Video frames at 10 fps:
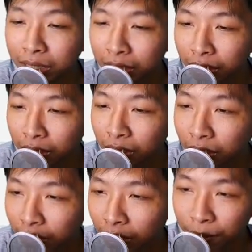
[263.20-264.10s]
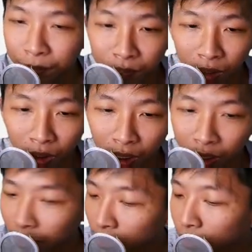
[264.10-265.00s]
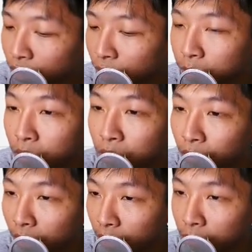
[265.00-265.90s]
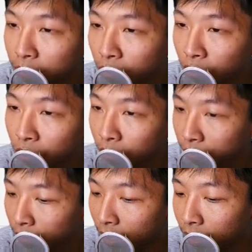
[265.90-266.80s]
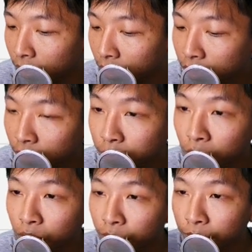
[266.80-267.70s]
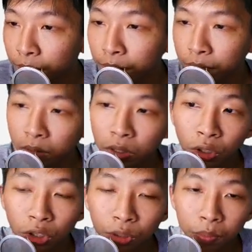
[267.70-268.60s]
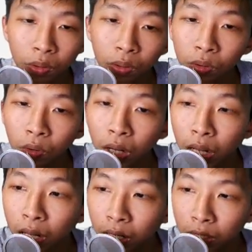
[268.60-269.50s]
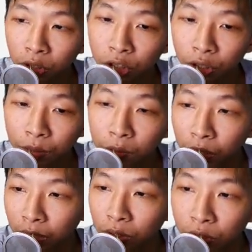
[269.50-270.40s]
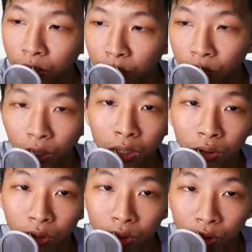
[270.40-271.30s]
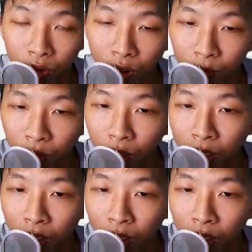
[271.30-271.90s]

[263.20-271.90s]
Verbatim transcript: Miris. Ya. Oke, okay, 72.000 bagi 10. 72 uh, 7000 ya, 7200, 7200.